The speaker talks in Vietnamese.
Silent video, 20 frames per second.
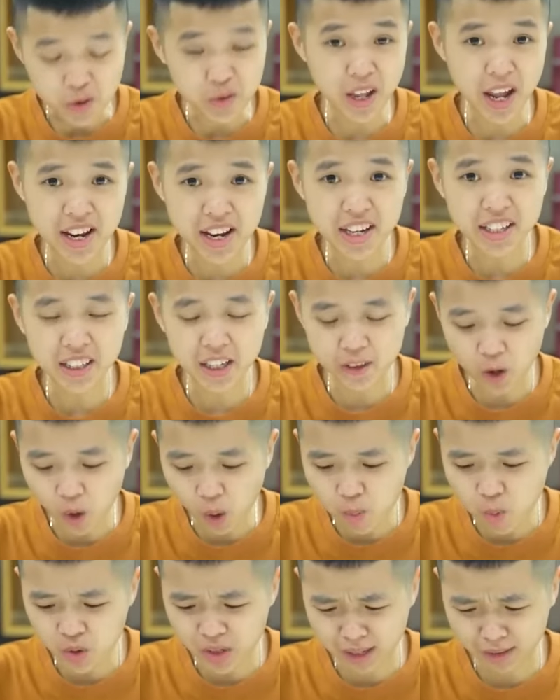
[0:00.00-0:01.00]
kẹo này thì nó
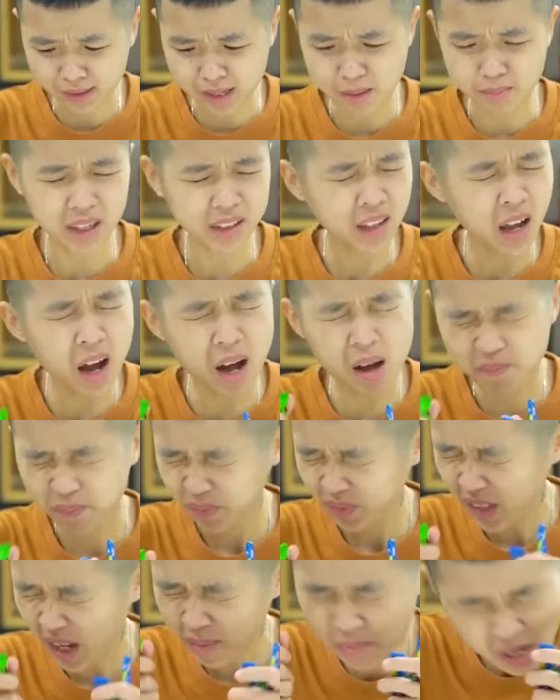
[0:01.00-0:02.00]
có một đặc điểm là thơm
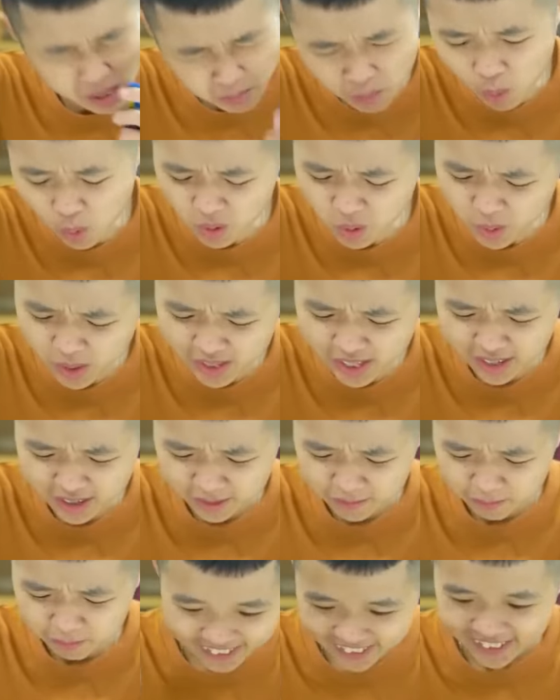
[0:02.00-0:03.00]
Thơm nước mũi luôn á
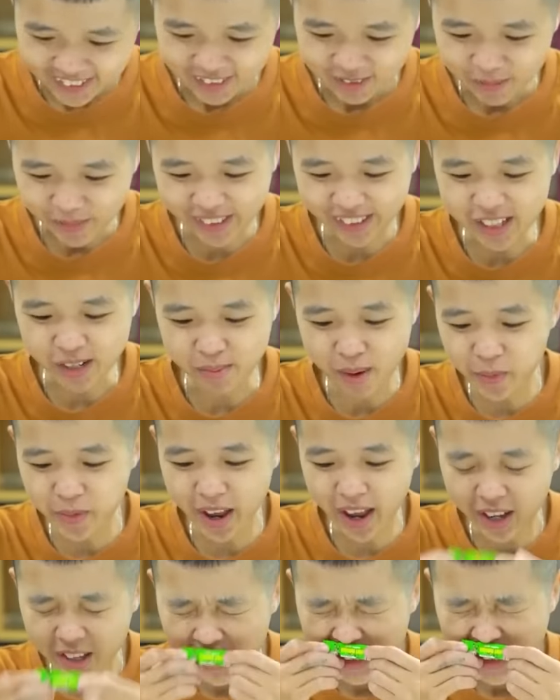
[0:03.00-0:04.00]
Mình sẽ thử bóc
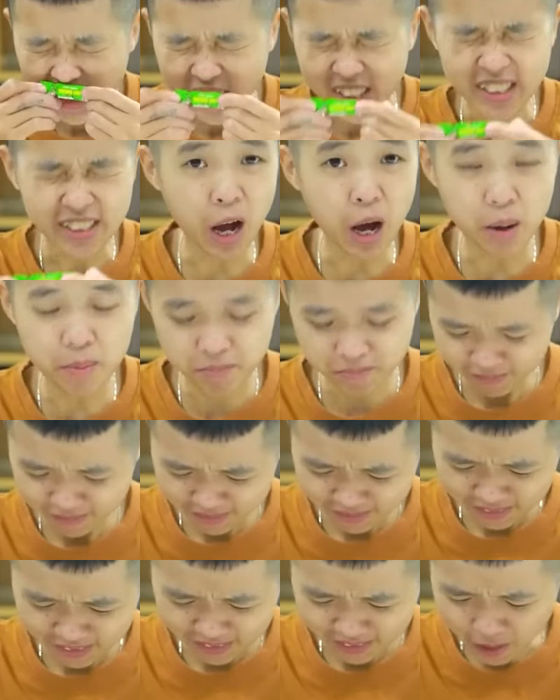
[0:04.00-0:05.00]
nha Thơm,
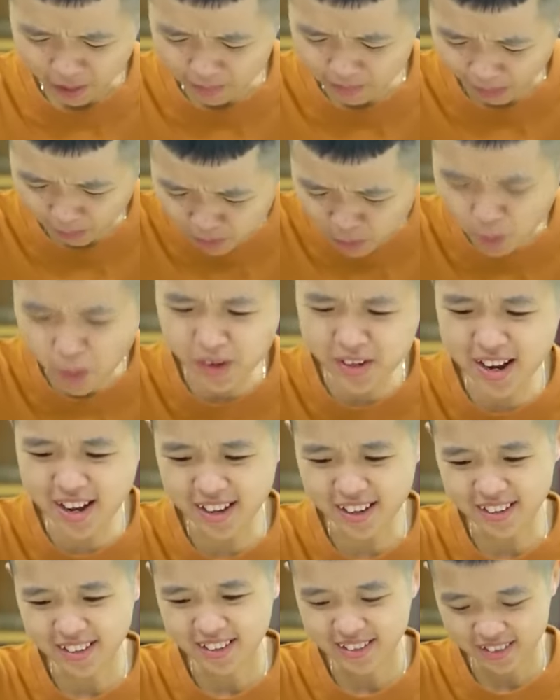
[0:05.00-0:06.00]
thơm lắm luôn
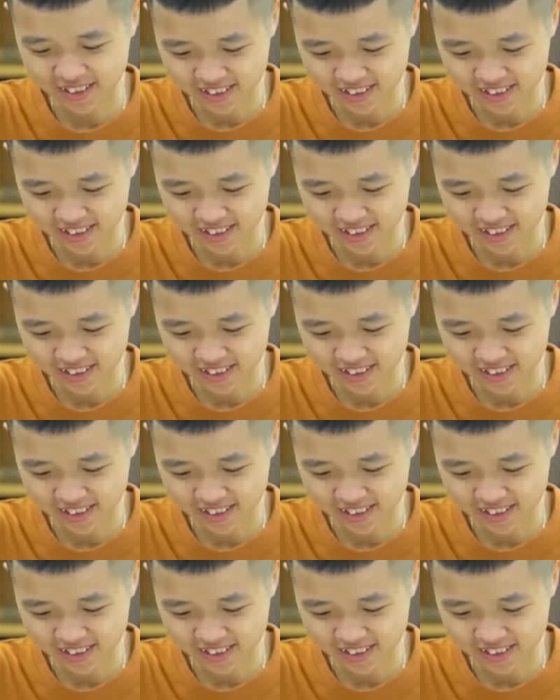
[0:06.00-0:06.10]
á